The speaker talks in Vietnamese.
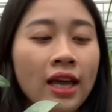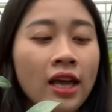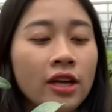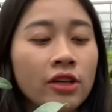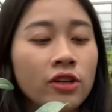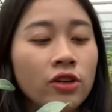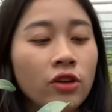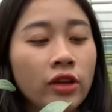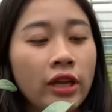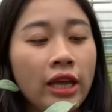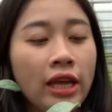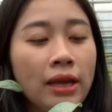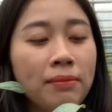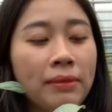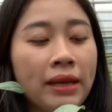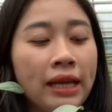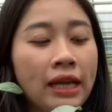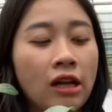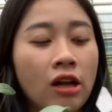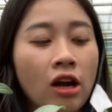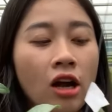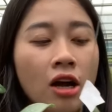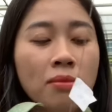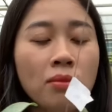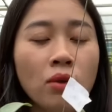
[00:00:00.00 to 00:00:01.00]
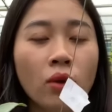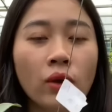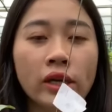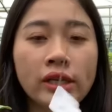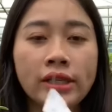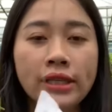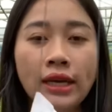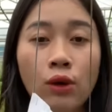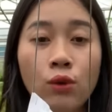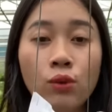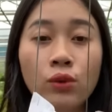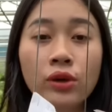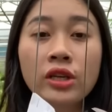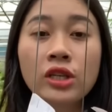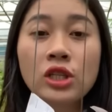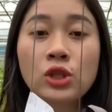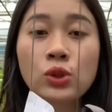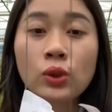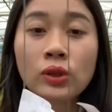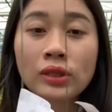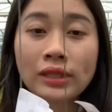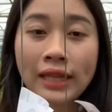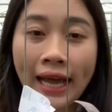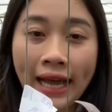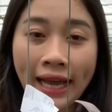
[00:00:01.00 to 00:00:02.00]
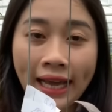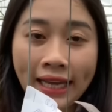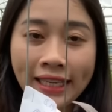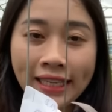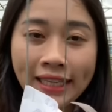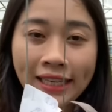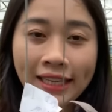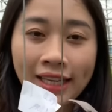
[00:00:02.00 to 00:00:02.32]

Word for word: Rồi em đang có một cái chậu Nghinh Xuân Thái.